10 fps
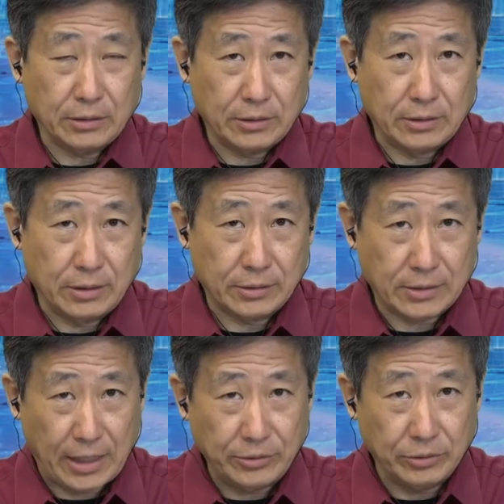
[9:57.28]
这
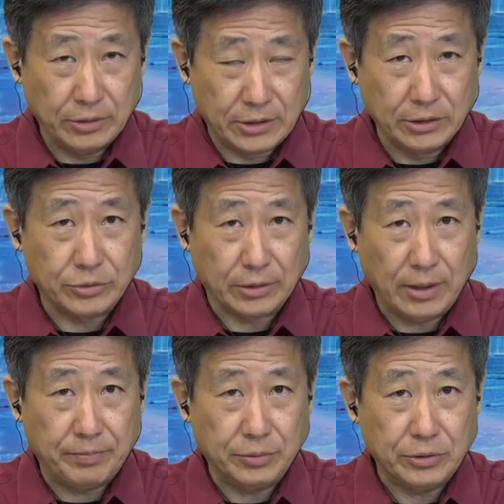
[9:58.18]
裁决的精髓，
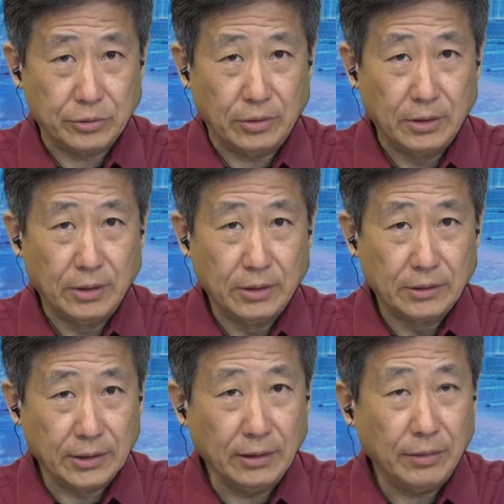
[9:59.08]
他不是说
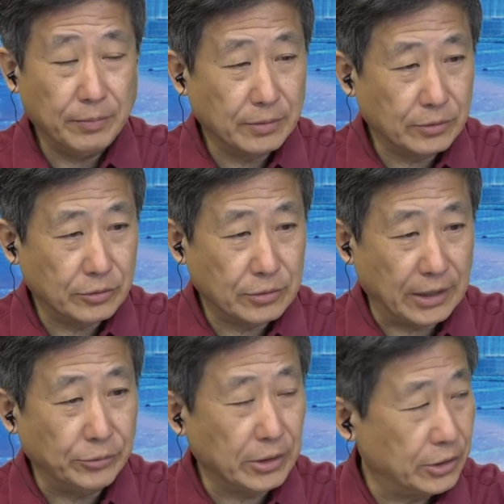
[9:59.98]
行了，
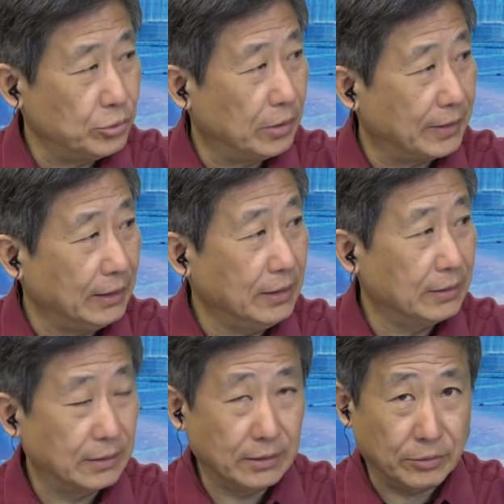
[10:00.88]
谁对谁错，完了。
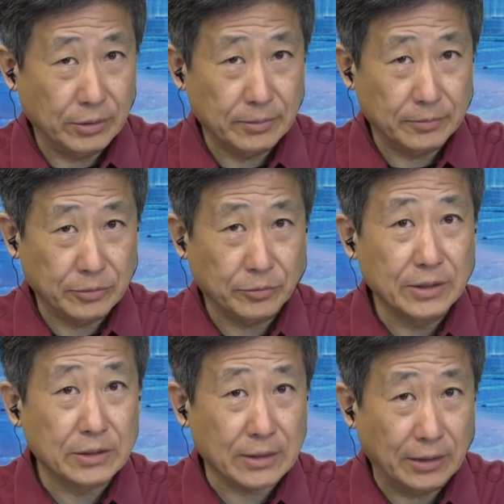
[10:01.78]
呃，回去
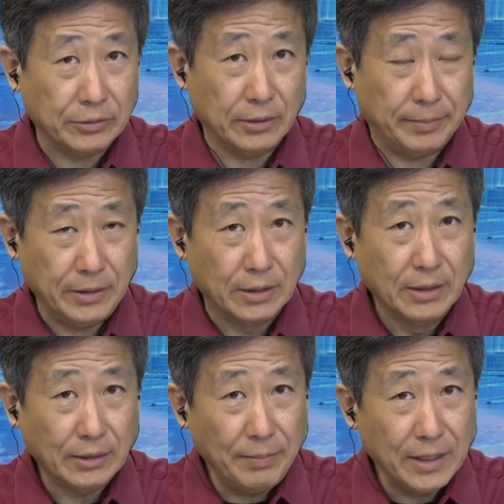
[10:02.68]
我已经裁决了，没有
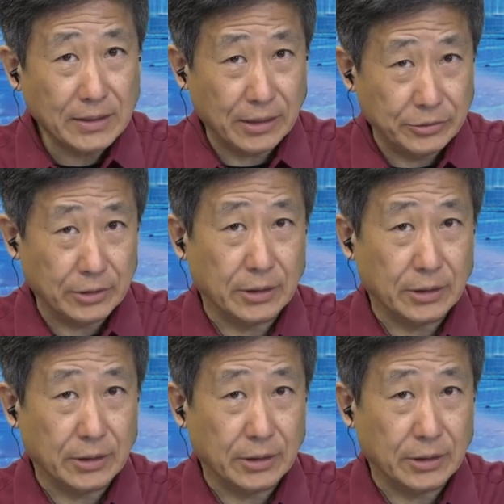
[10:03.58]
他没裁决谁